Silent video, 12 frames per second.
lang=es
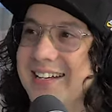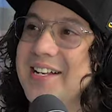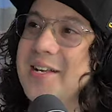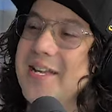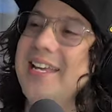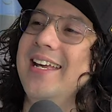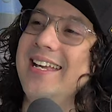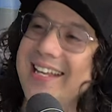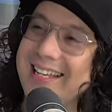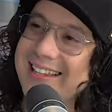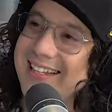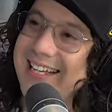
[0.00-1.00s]
¿Y,
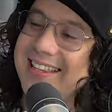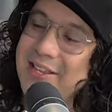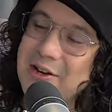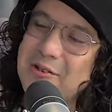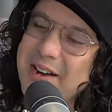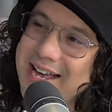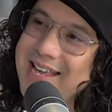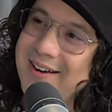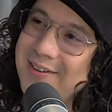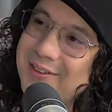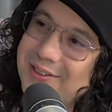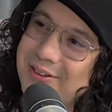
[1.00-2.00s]
qué, qué, te dijo Brian,
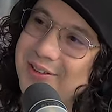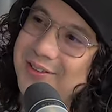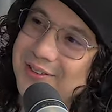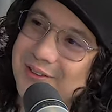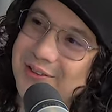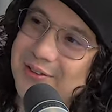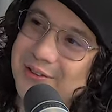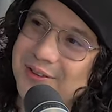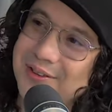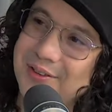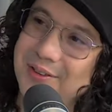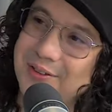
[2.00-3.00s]
loco, cuando,
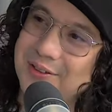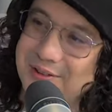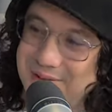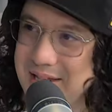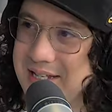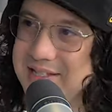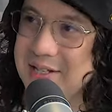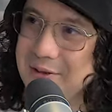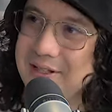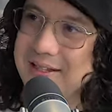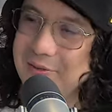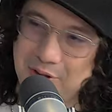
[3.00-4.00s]
cuando, cuando te diste
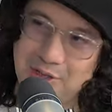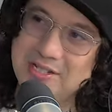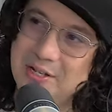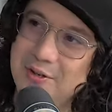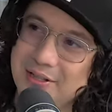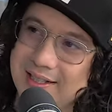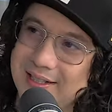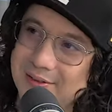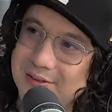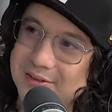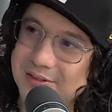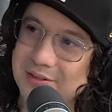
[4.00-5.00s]
cuenta, cuando él se dio cuenta que
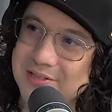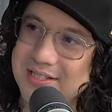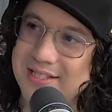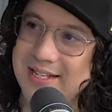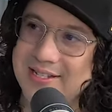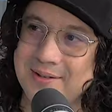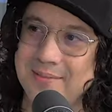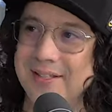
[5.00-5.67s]
vos conseguiste la chamba?